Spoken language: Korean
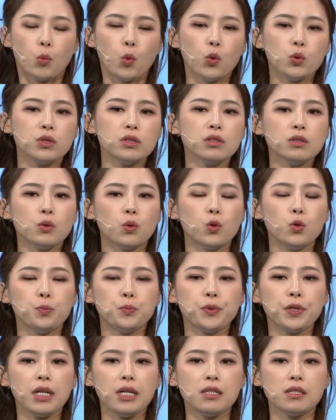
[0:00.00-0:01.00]
모든
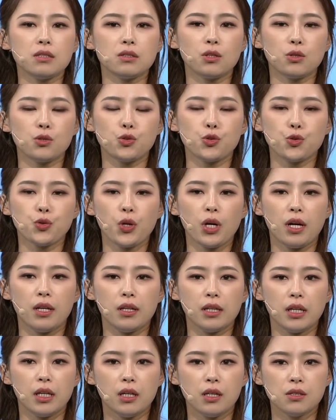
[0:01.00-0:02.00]
골프에 있어서
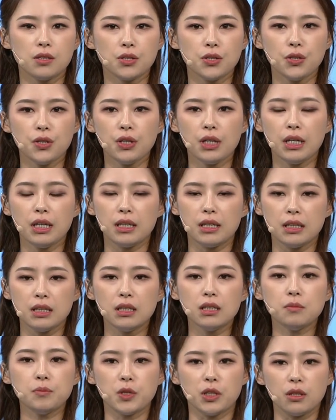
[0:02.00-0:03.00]
중요한데요. 스윙의
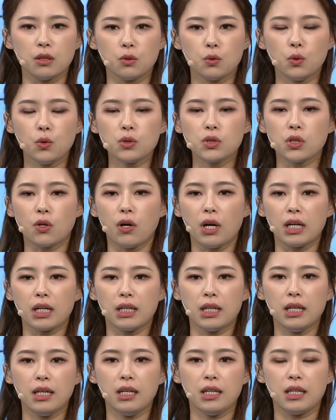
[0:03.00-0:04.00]
리듬을 꼭
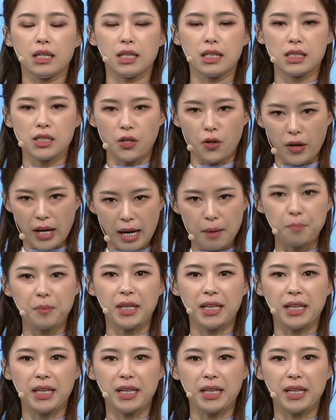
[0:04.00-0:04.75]
정확히 익히셔야